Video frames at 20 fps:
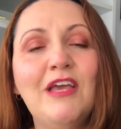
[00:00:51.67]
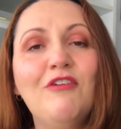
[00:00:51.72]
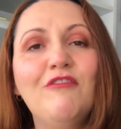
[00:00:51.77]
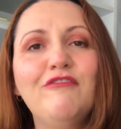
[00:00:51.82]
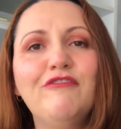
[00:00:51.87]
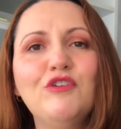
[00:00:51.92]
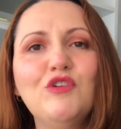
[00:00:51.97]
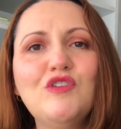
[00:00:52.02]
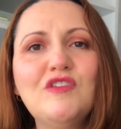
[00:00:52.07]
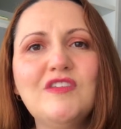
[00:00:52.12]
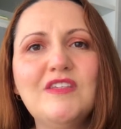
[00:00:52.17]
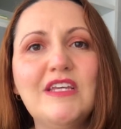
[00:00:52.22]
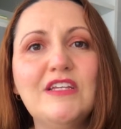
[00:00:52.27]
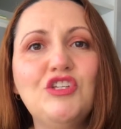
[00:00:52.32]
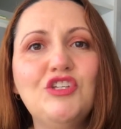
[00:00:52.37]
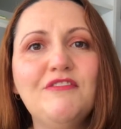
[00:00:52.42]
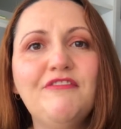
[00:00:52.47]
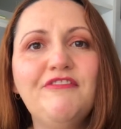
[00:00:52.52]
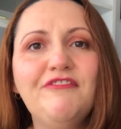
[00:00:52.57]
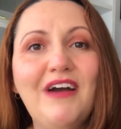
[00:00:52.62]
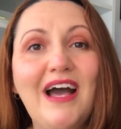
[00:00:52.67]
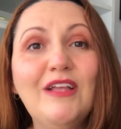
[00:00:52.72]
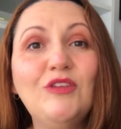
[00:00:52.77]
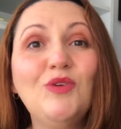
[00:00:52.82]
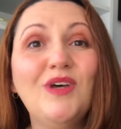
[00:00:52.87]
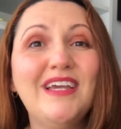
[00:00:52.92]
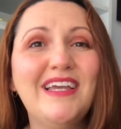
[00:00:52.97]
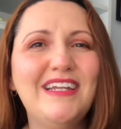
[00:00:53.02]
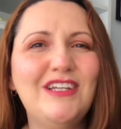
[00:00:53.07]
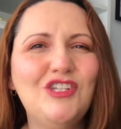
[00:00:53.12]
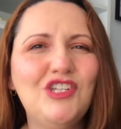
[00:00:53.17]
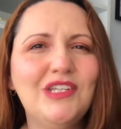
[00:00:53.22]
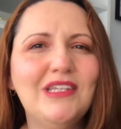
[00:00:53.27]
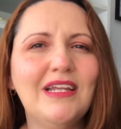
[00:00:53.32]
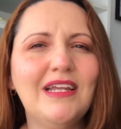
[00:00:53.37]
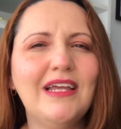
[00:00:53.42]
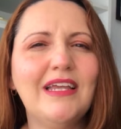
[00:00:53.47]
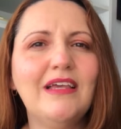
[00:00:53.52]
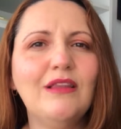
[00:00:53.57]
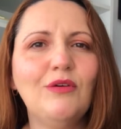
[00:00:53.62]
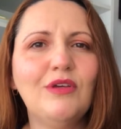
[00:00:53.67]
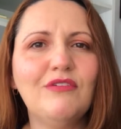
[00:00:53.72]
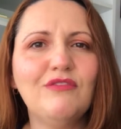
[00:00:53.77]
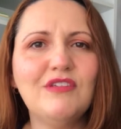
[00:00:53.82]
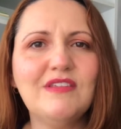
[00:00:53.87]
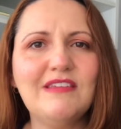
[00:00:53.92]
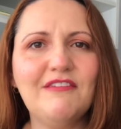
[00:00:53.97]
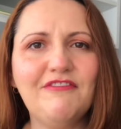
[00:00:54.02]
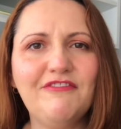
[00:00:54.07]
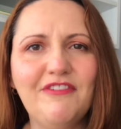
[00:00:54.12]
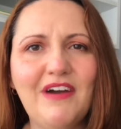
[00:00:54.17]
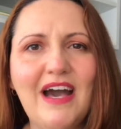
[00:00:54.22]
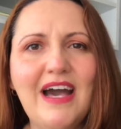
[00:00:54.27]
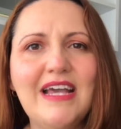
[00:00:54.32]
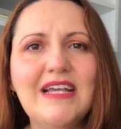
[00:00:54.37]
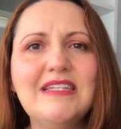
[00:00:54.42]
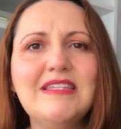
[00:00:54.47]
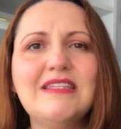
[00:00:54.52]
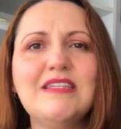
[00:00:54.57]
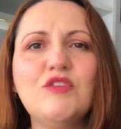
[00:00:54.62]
Você de fato acredita naquilo que você faz,